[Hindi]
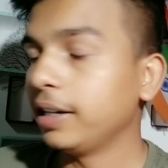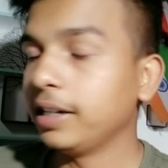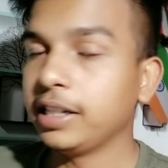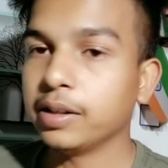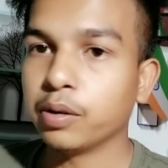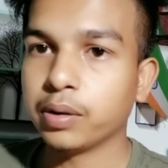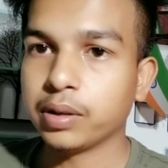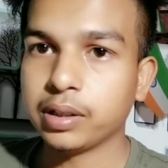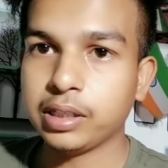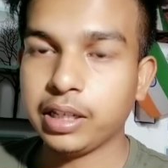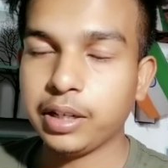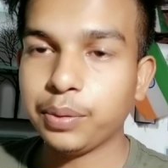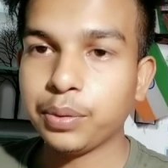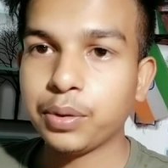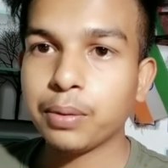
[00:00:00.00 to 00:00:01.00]

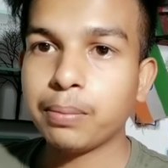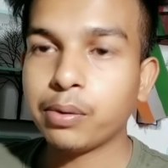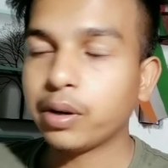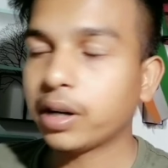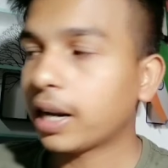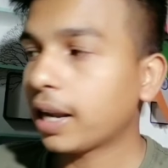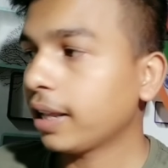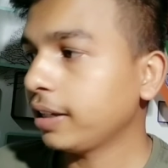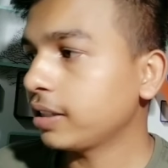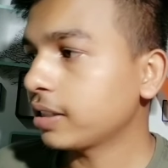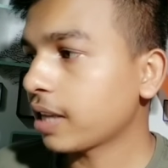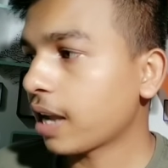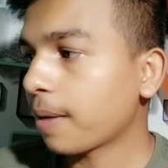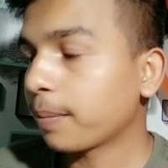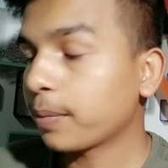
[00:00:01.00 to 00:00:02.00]
यूट्यूब बोल रहा है
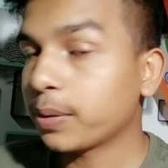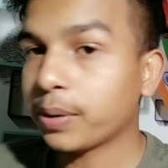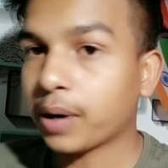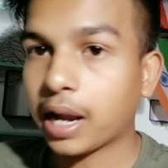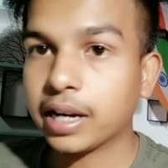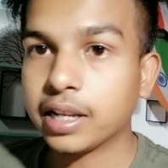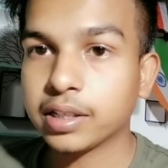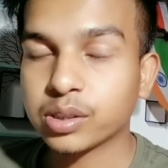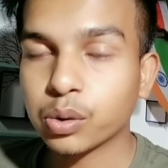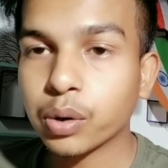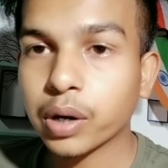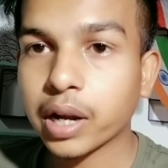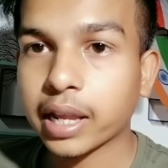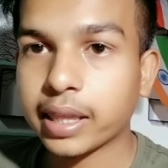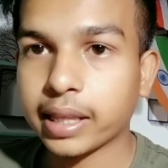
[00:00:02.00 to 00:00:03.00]
इसका आपको अर्निंग
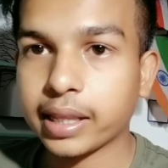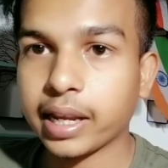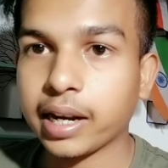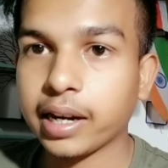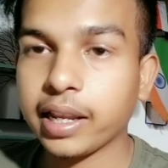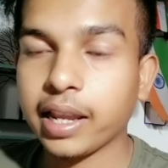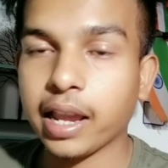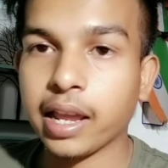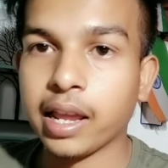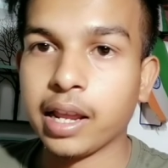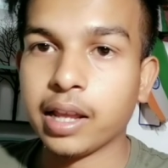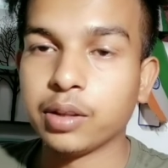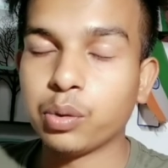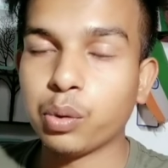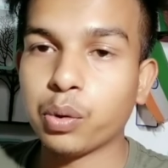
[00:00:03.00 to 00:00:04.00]
शो कर देता है ठीक है
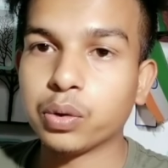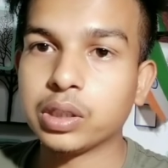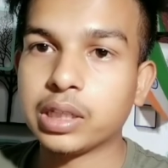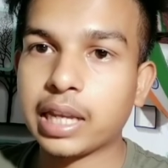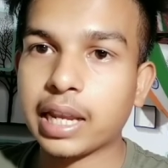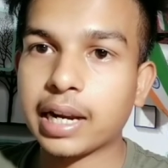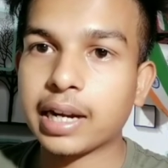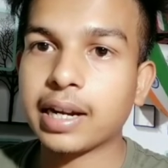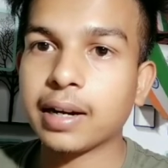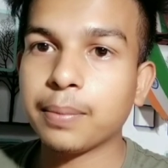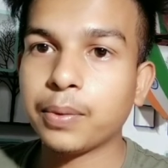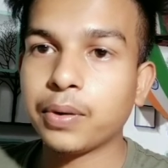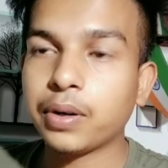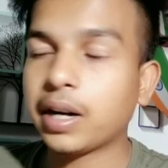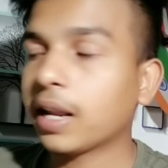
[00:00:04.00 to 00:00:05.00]
तो क्रेडिट
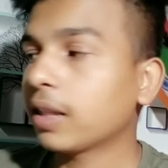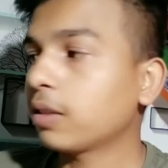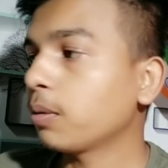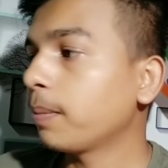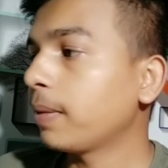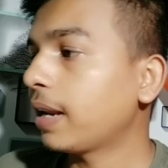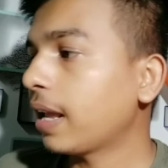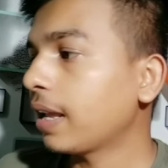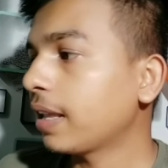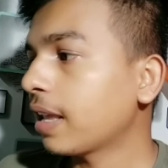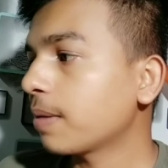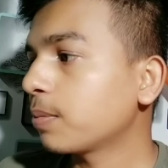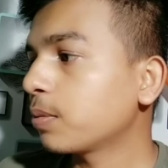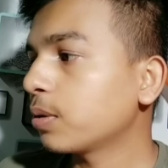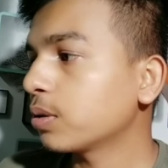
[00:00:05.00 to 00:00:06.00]
बोल रहा है तो मेरा ये
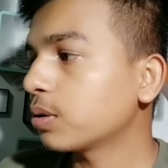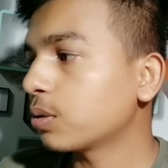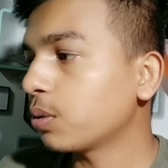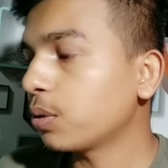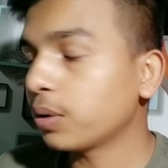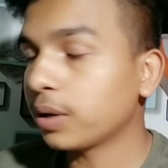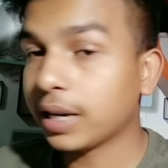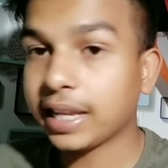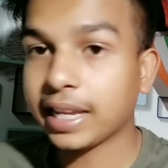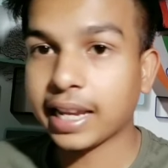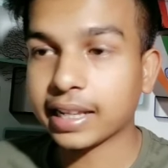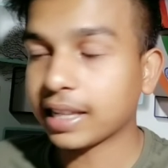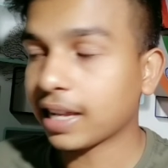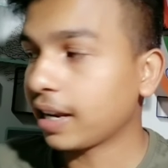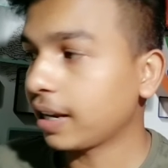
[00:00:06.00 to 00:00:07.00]
आपको शो नहीं
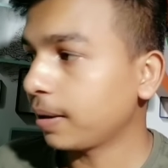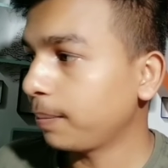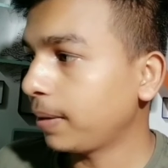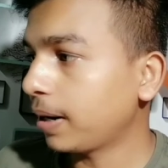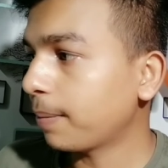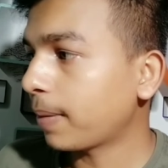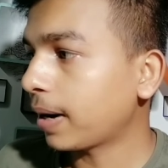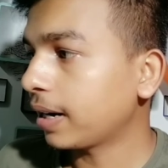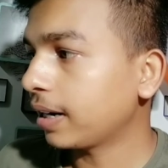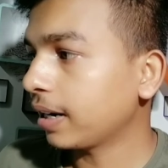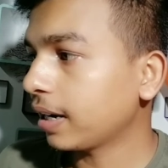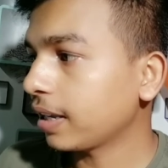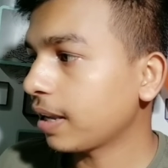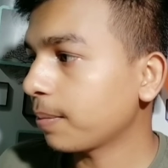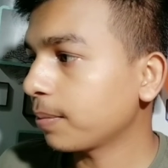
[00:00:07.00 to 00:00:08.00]
कहता है मेरा पार्टी
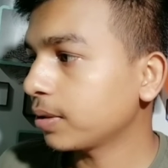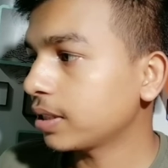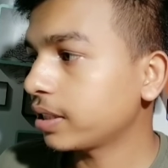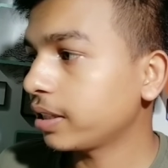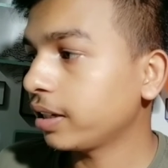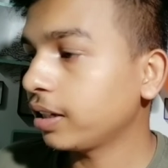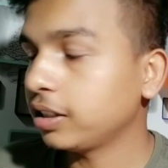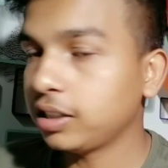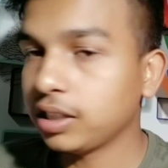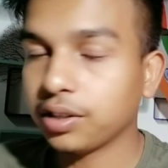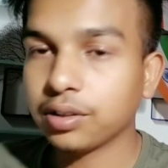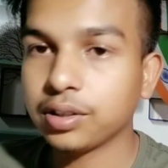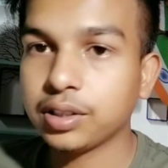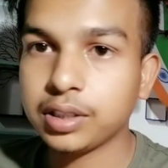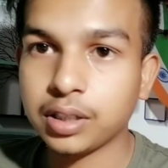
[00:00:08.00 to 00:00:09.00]
का ये आपको जैसे
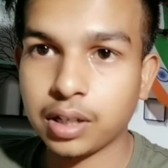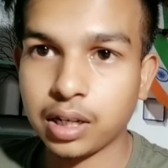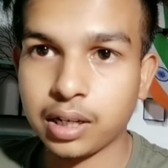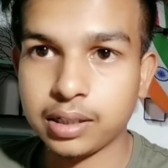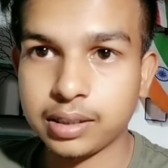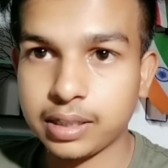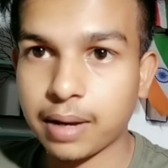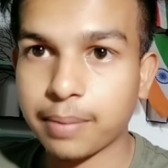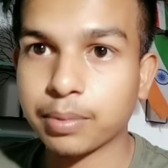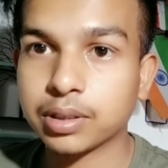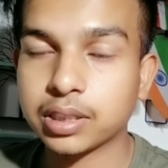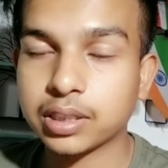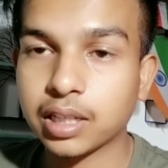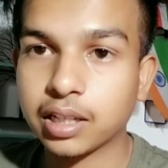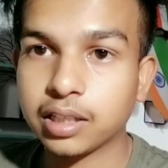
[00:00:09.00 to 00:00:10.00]
जीरो यहाँ
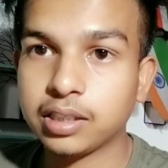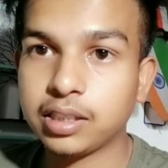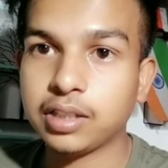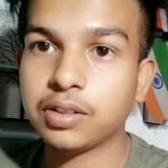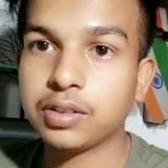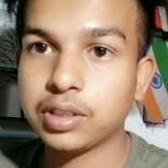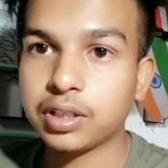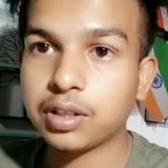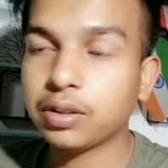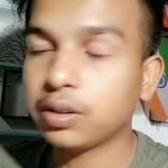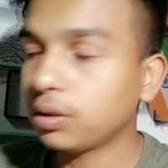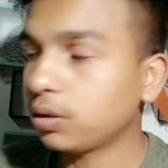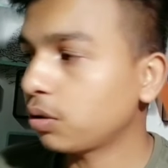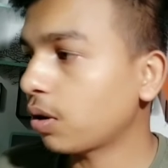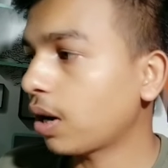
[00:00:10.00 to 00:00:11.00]
आपको जैसे जीरो जीरो
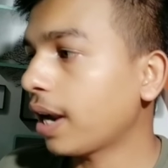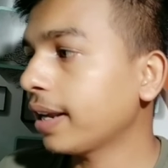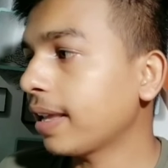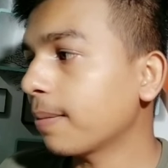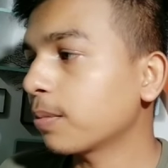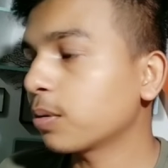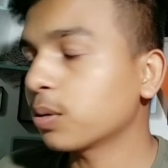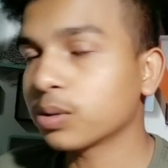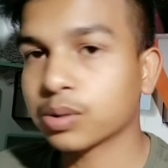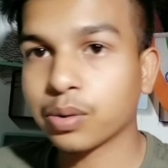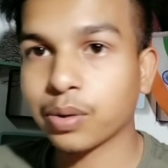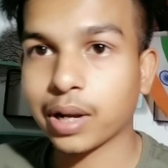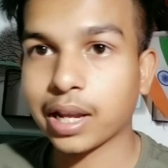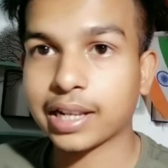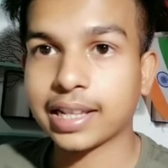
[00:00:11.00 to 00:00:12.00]
डॉलर ये को
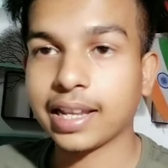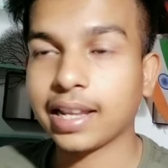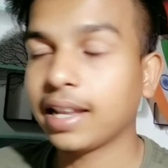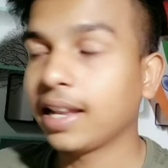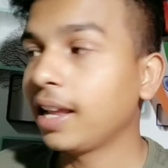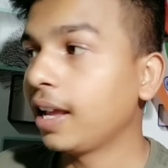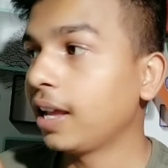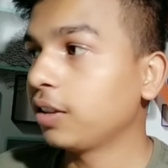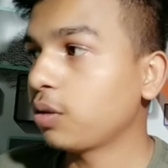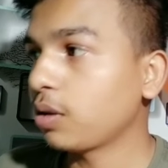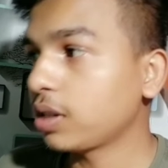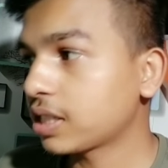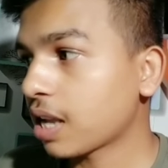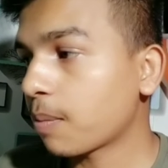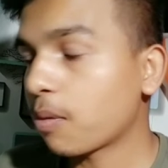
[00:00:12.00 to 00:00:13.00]
शो करता है तो
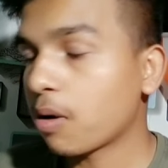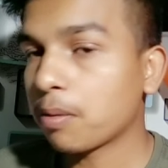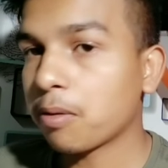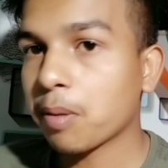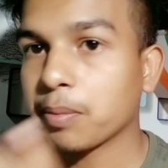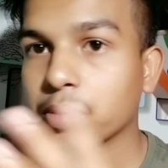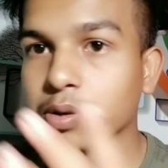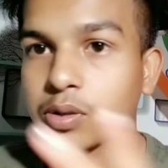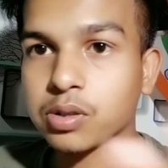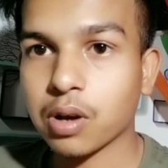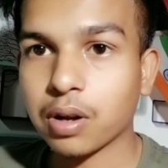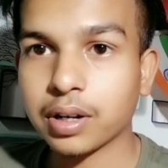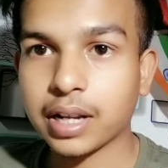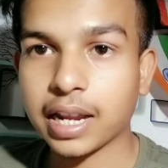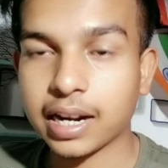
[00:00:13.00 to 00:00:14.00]
इसका प्रॉब्लम को
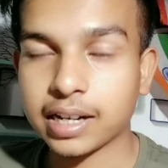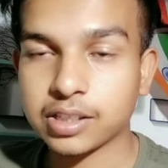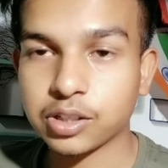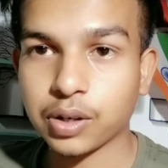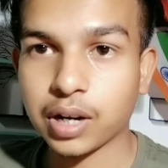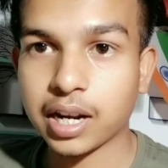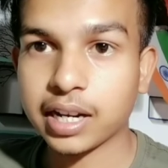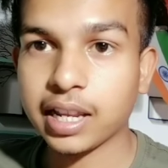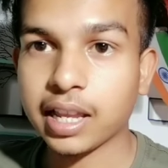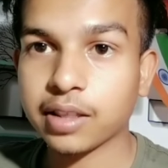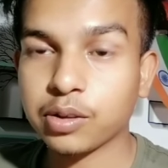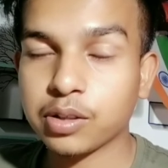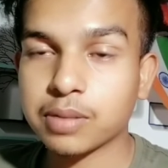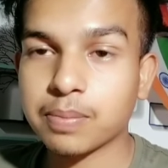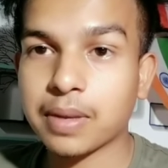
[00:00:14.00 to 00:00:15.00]
सॉल्व कर चुका है ठीक है
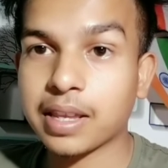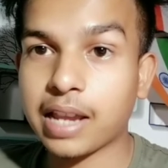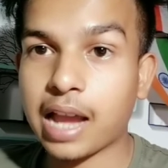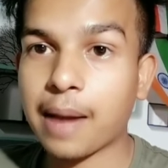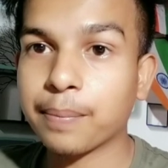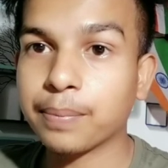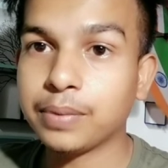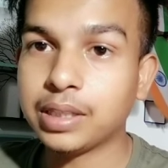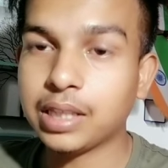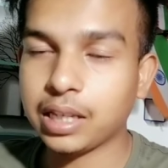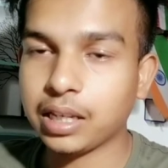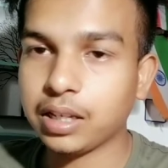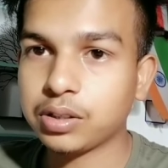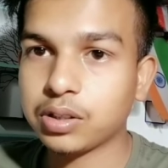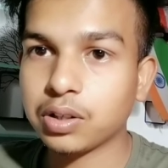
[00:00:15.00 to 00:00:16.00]
तो इसमें आप
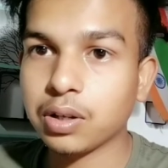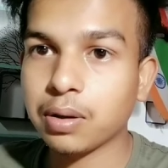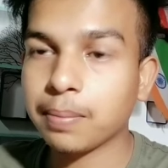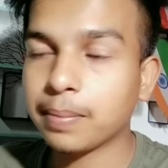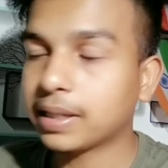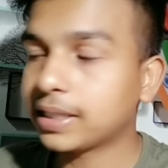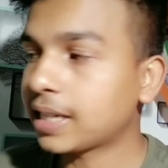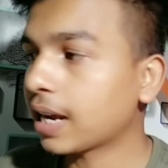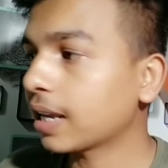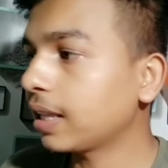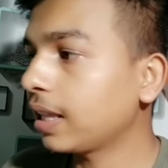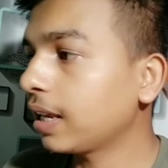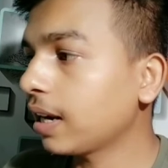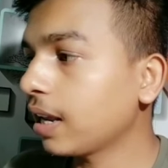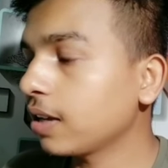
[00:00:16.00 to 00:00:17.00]
स्टूडियो में जाके
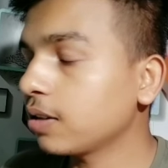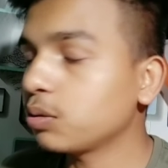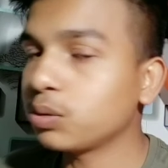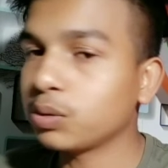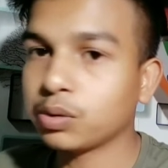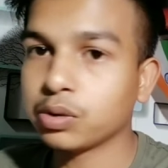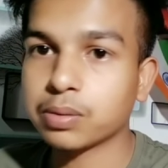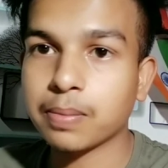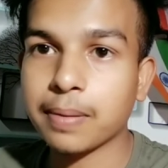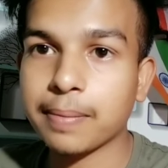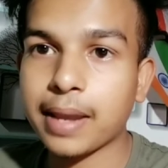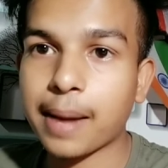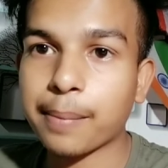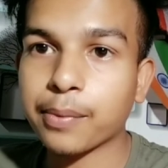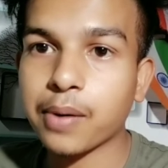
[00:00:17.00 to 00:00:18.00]
देखना उसमें
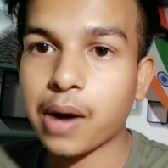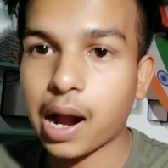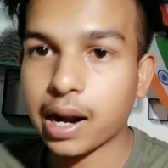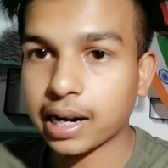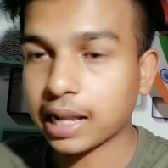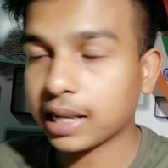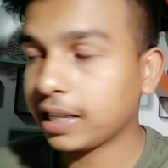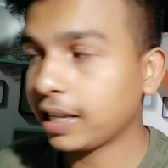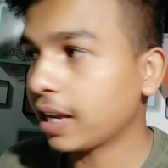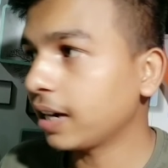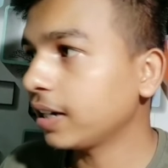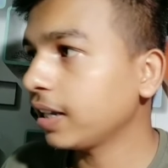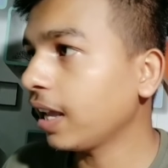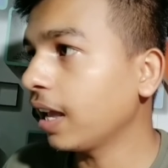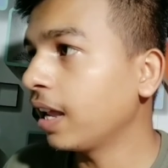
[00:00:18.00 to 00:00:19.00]
भी आपको हटा दिया
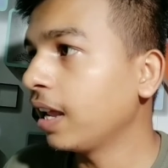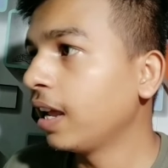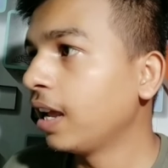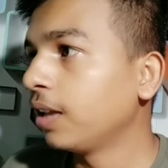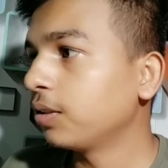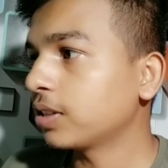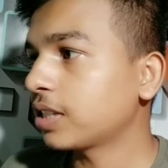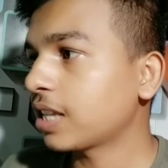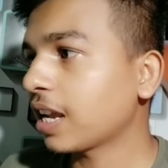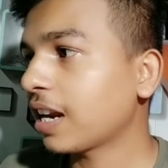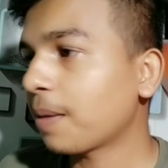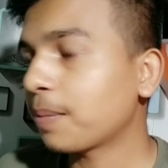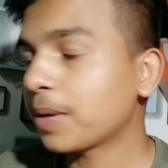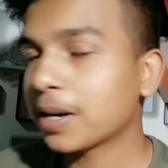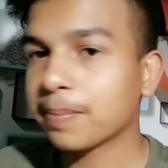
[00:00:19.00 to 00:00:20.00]
है ठीक है तो
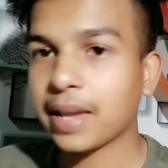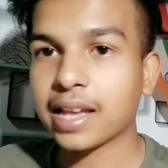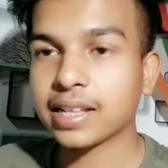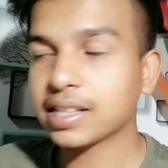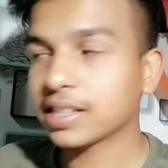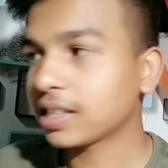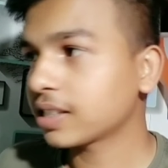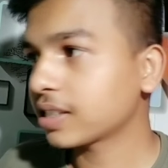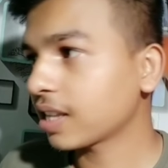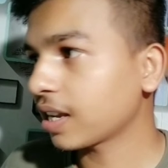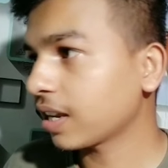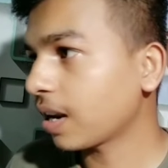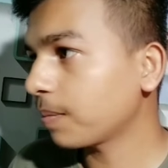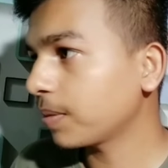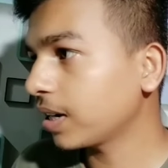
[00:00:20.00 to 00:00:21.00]
सेकेंड अपडेट में आ जाते
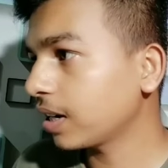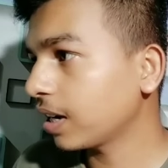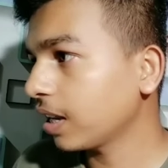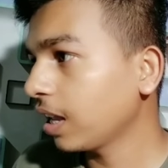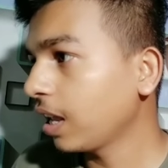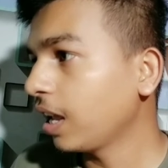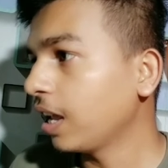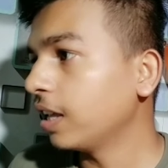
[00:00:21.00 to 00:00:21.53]
सेकेंड अपडेट है